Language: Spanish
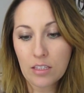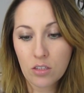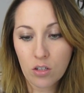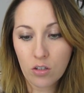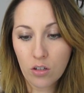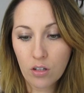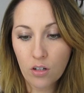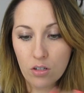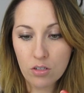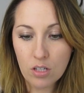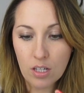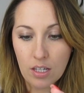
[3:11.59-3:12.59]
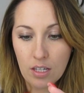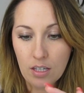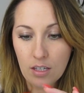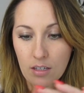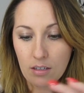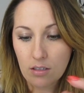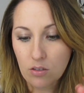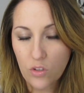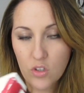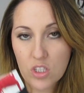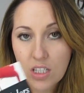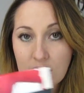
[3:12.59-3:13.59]
It Colors.
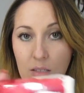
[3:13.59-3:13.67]
Yo no sé el